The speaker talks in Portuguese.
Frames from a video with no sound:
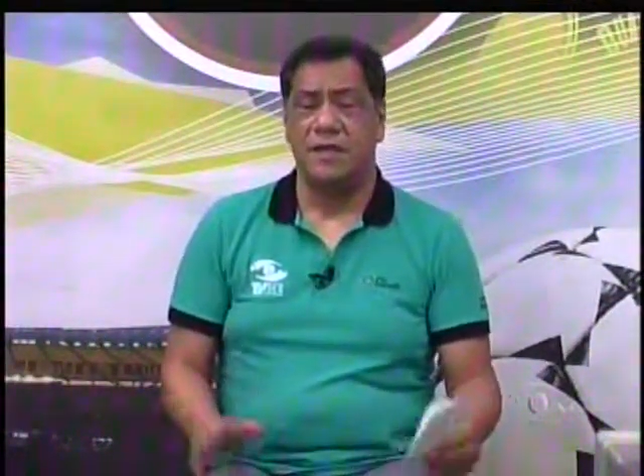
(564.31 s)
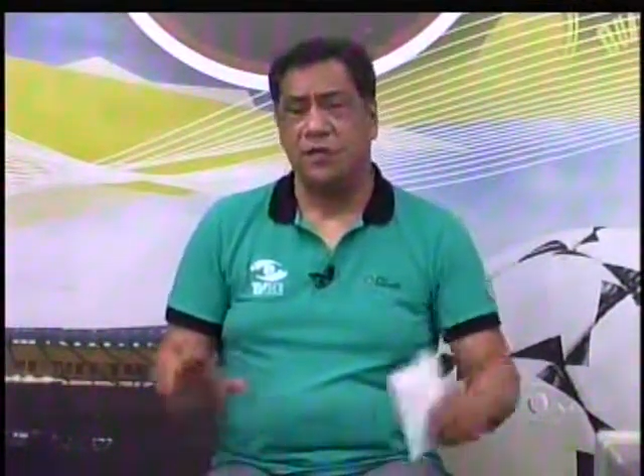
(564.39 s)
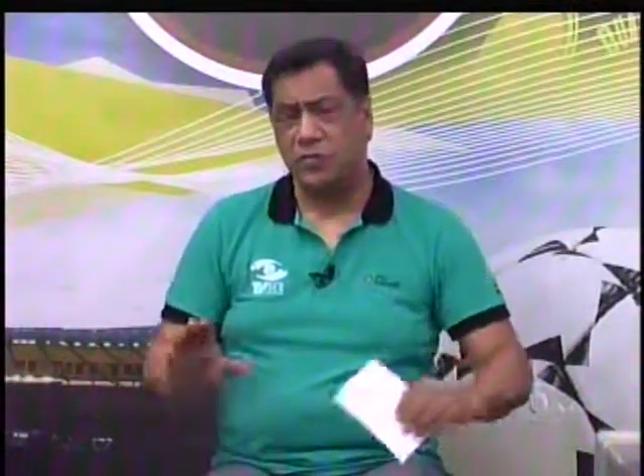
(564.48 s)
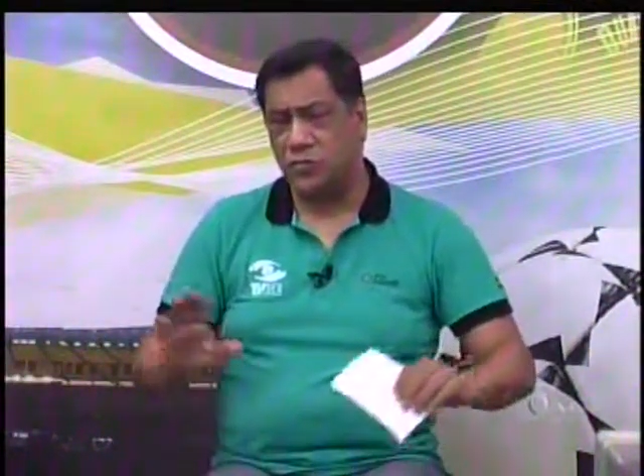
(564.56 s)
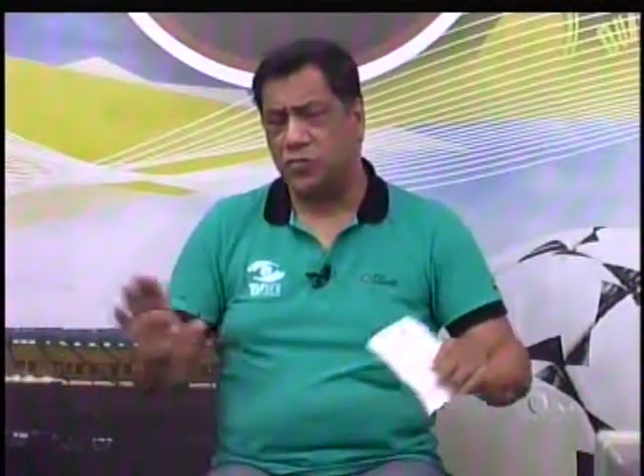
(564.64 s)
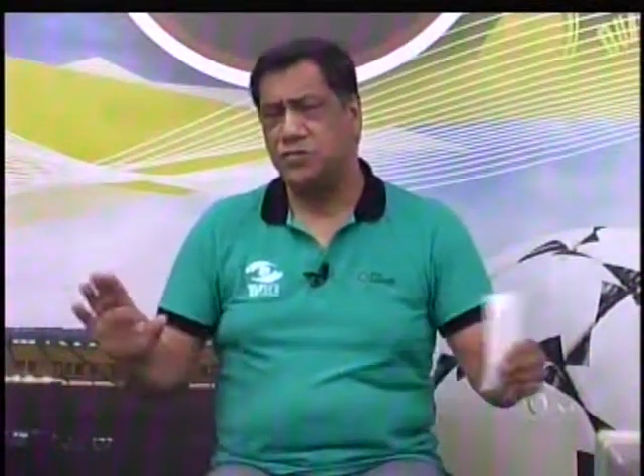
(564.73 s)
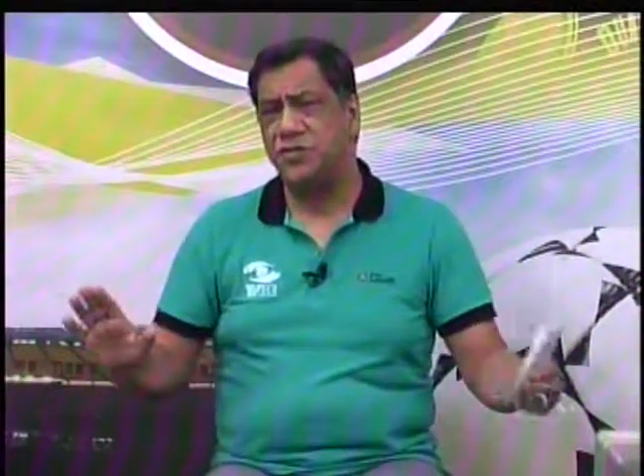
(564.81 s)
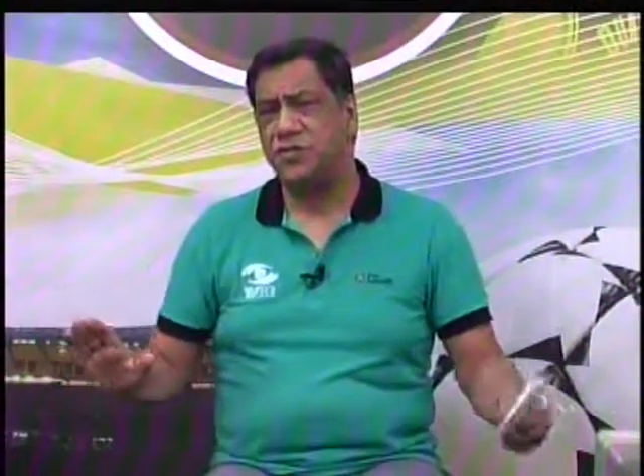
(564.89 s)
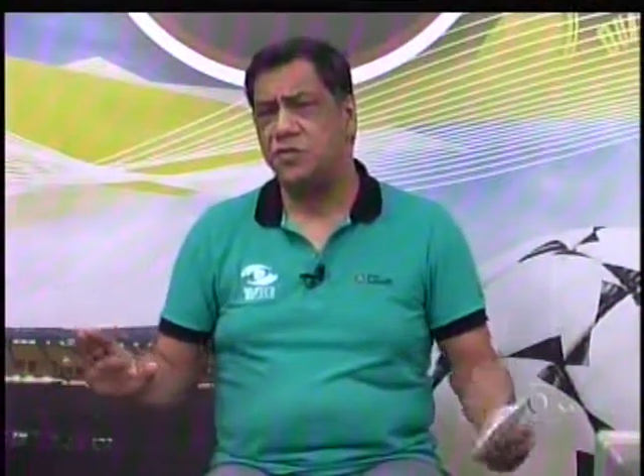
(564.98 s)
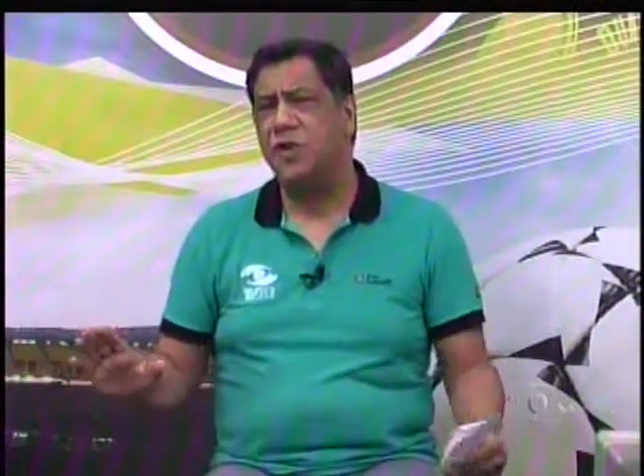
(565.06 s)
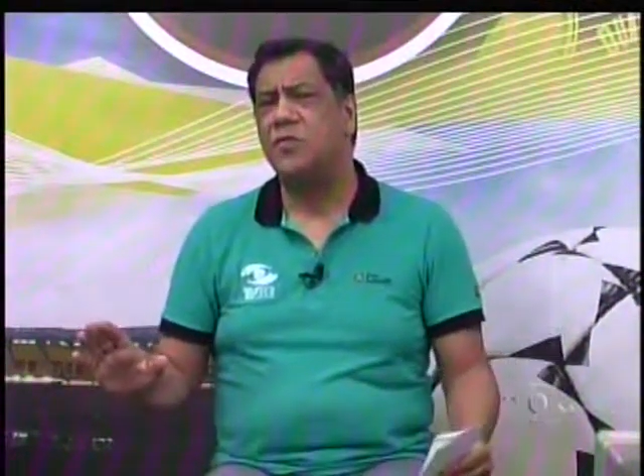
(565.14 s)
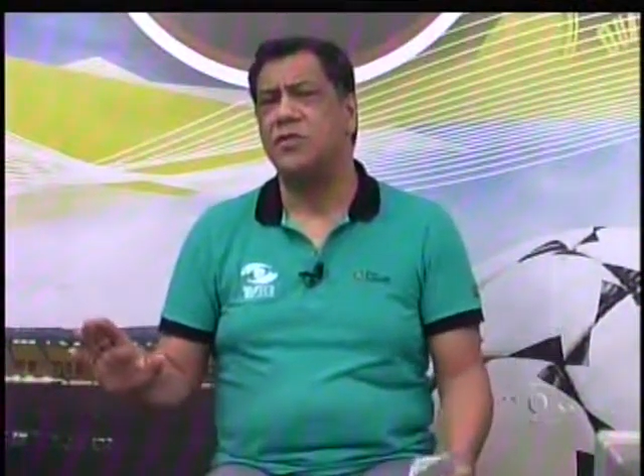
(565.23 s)
Eu já gostei
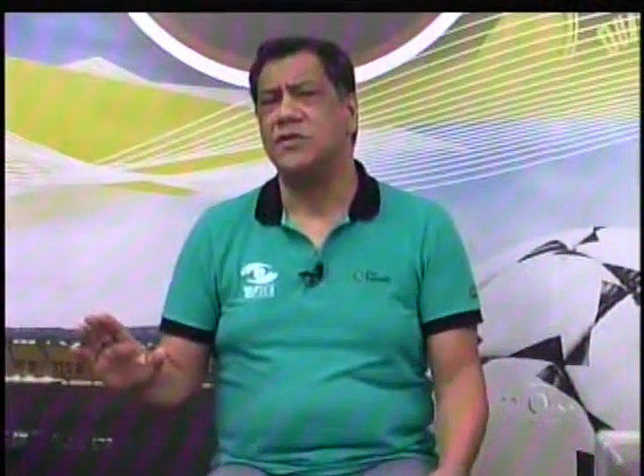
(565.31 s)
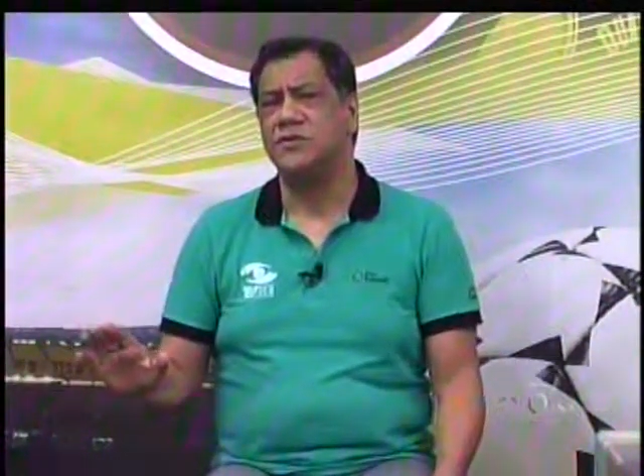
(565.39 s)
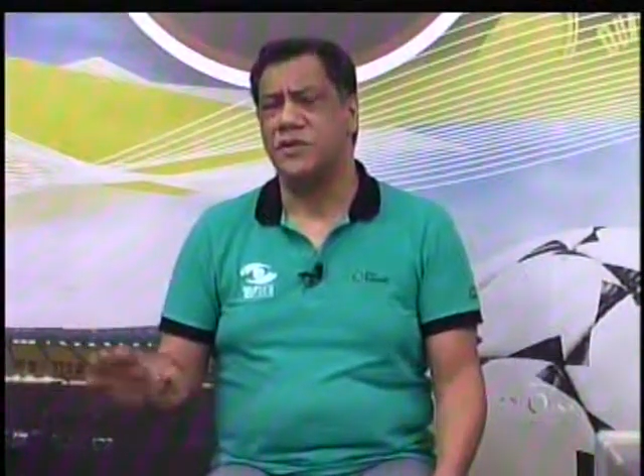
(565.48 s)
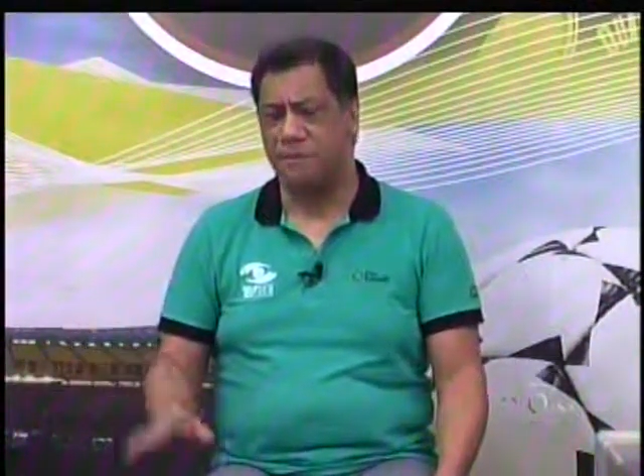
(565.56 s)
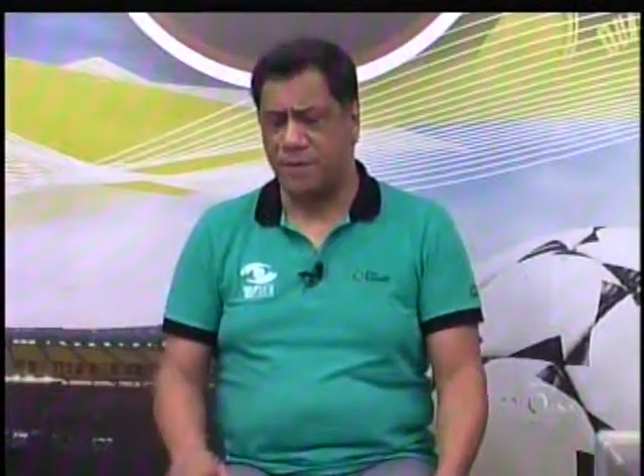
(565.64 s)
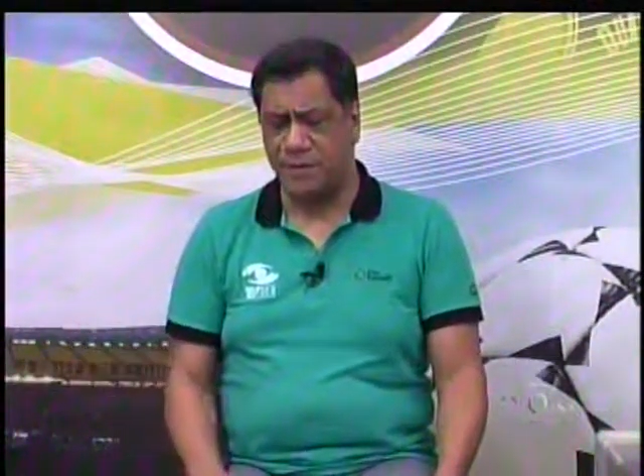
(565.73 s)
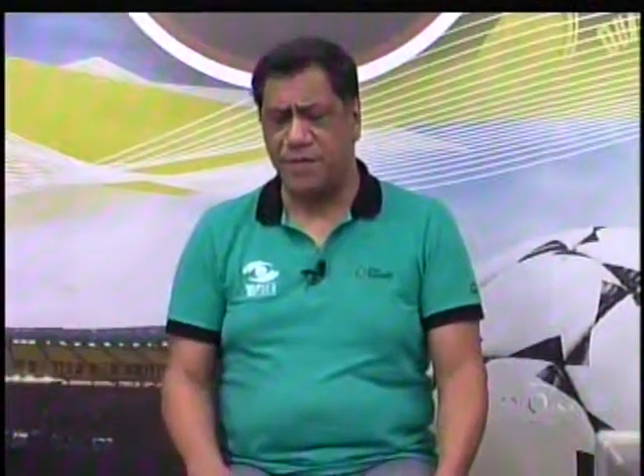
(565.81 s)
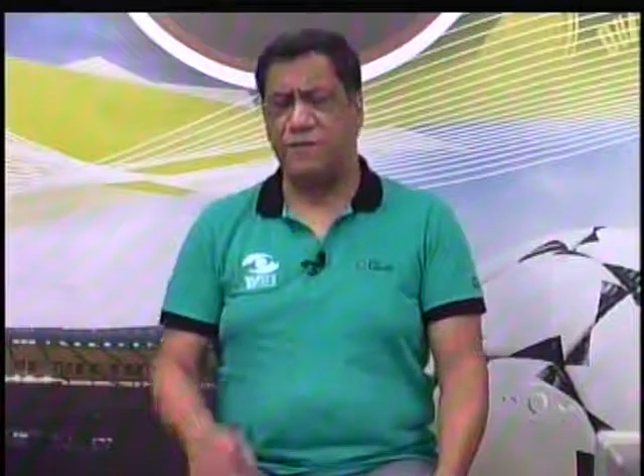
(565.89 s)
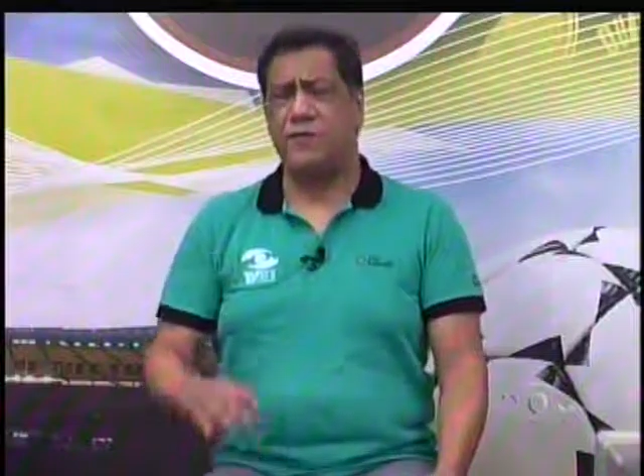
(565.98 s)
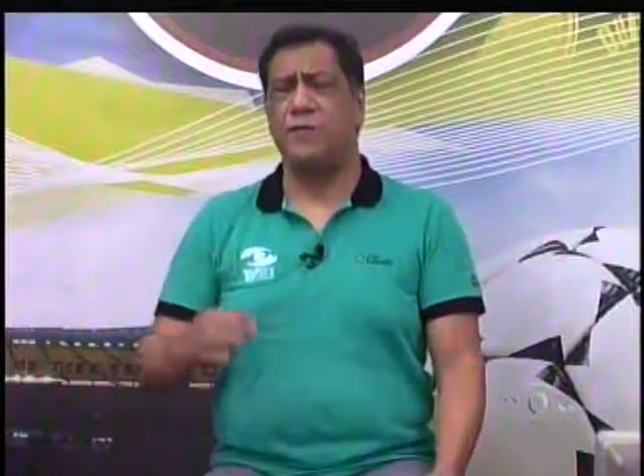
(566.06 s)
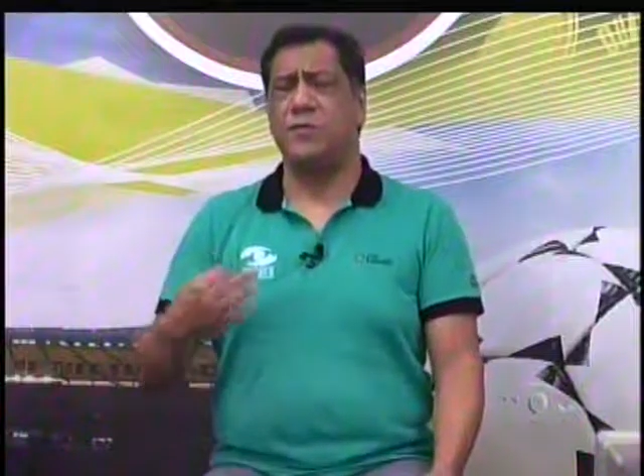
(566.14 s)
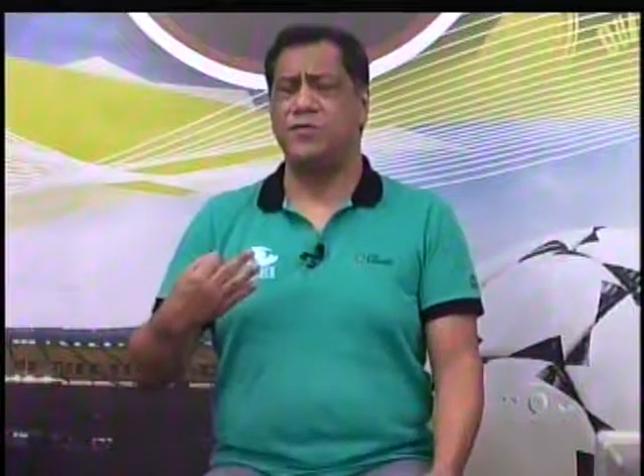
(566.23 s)
de uma coisa, para mim
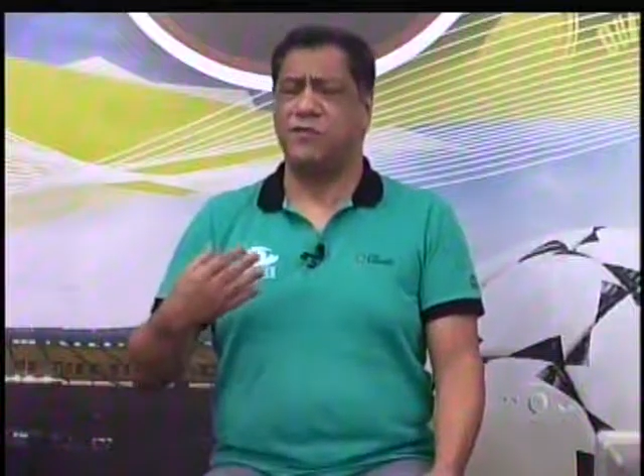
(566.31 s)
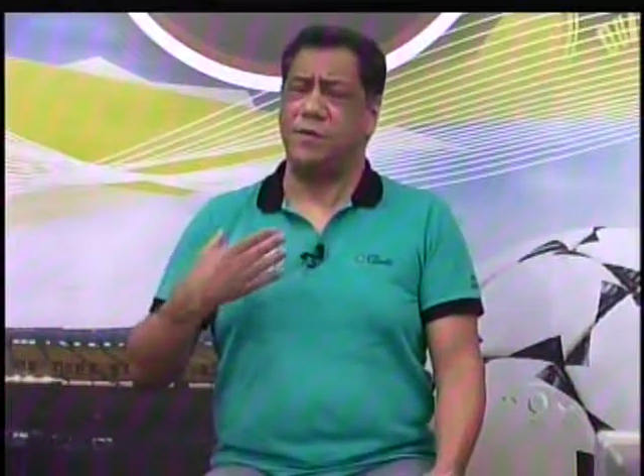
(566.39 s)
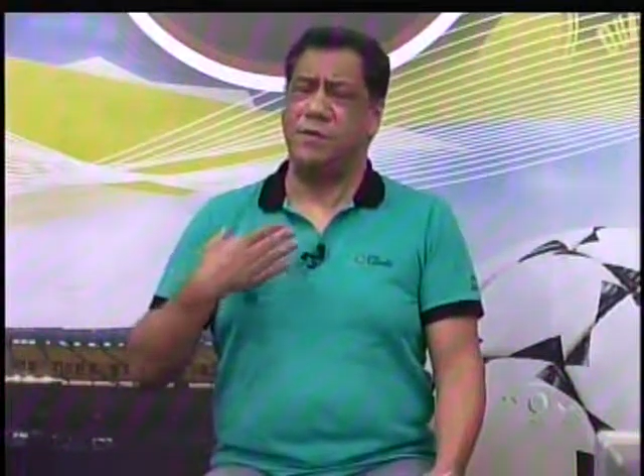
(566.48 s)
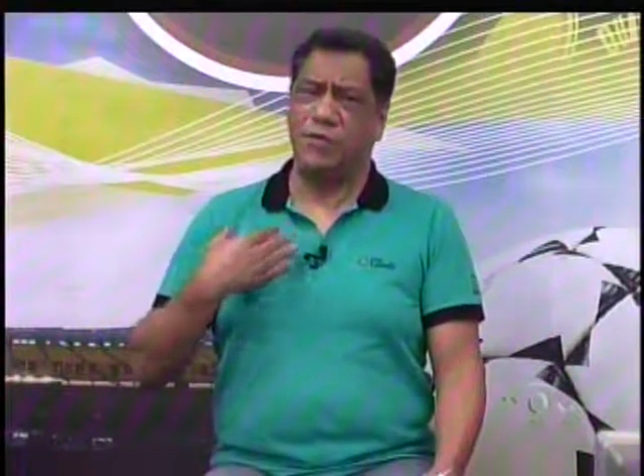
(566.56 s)
foi positivo.